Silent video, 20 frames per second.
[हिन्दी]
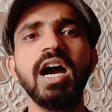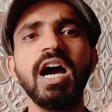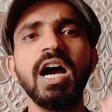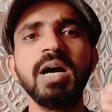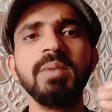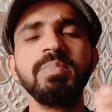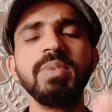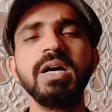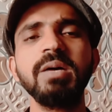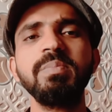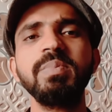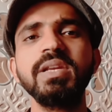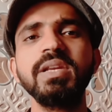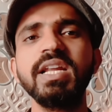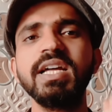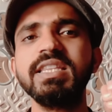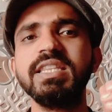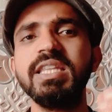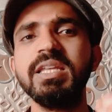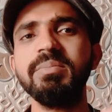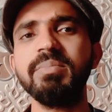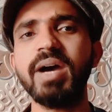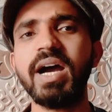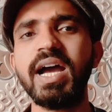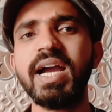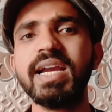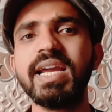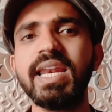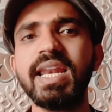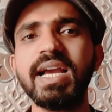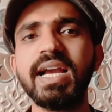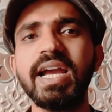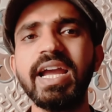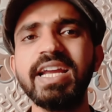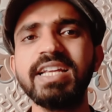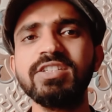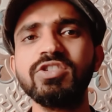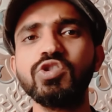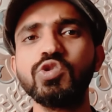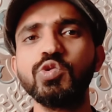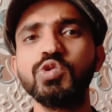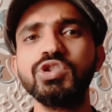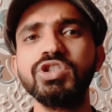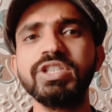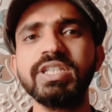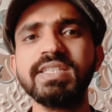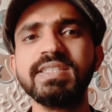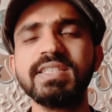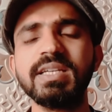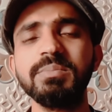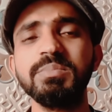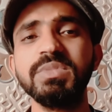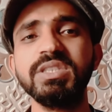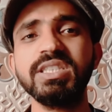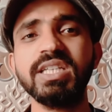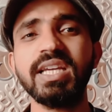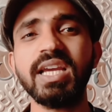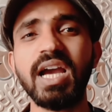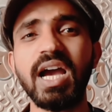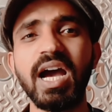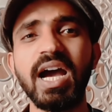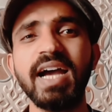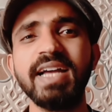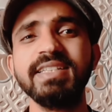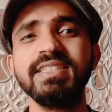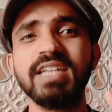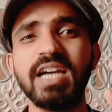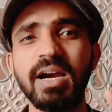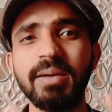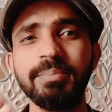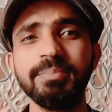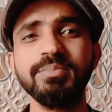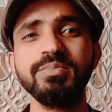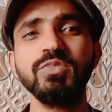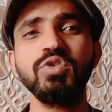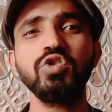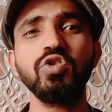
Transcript: आप अपना दिमाग लगाएं सोचे समझें आज हम